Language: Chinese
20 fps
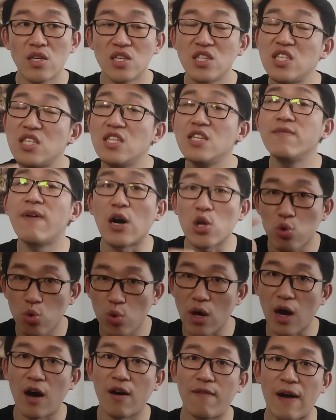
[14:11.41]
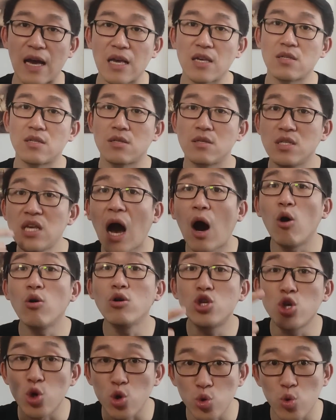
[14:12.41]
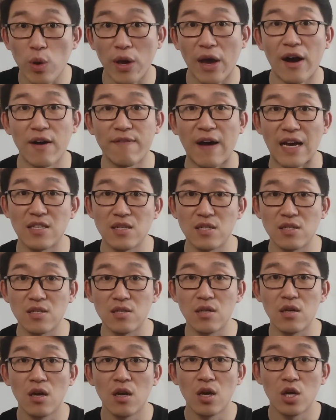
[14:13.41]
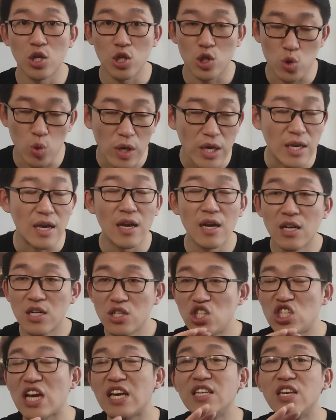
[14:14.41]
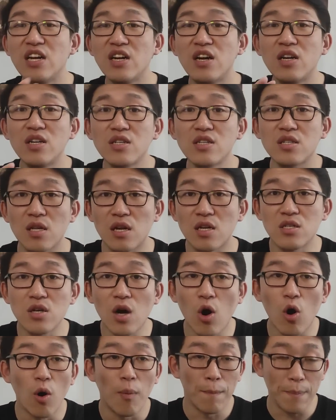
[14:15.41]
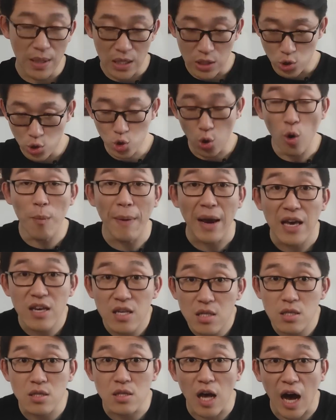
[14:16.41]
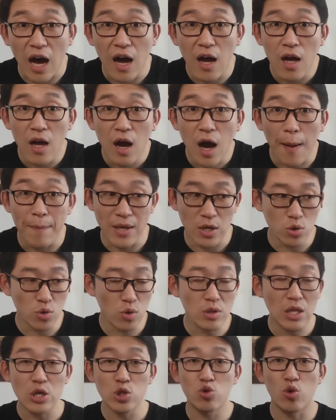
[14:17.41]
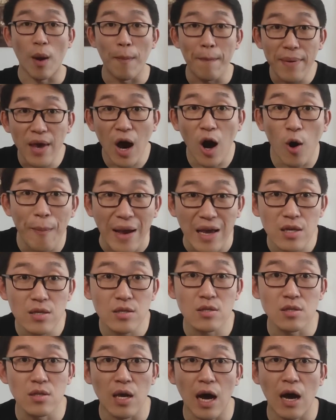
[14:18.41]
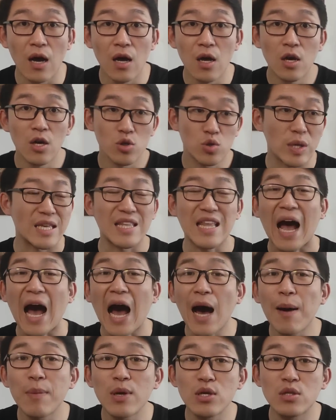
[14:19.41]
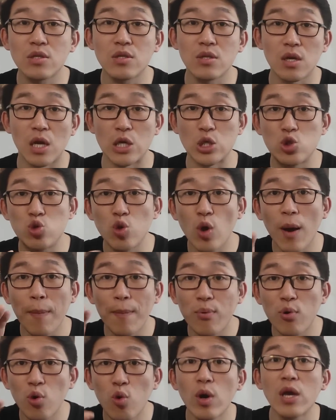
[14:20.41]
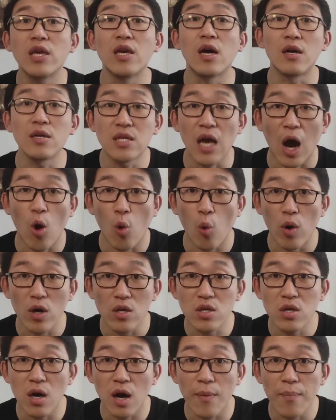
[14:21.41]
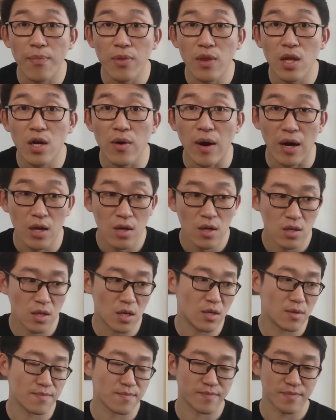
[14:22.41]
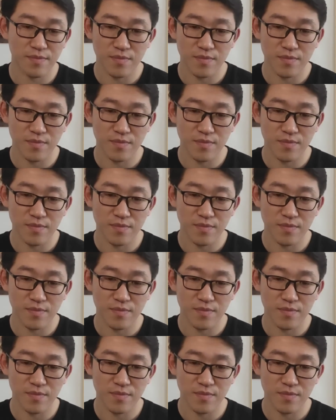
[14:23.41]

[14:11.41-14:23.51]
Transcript: 希望对抗法西斯，要求对抗法西斯，所以。这些人死了之后，民众没死啊，啊，民众的选票没死啊，所以他们死了绝不会影响国策，是吧？那